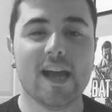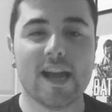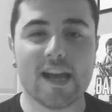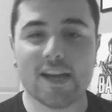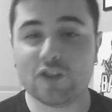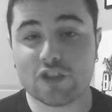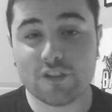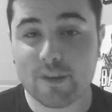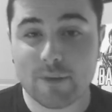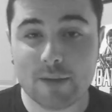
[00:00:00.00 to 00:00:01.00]
e eh, noi ci
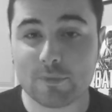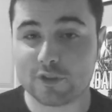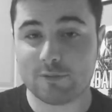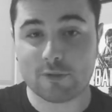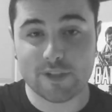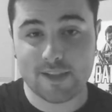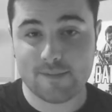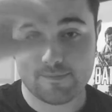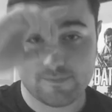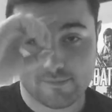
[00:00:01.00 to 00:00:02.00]
vediamo alla prossima,
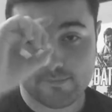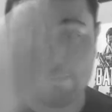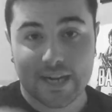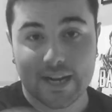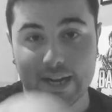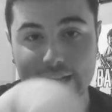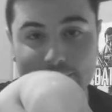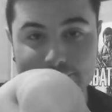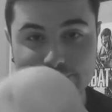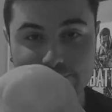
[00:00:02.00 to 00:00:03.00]
quindi bella
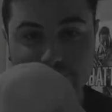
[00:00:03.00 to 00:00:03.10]
raga!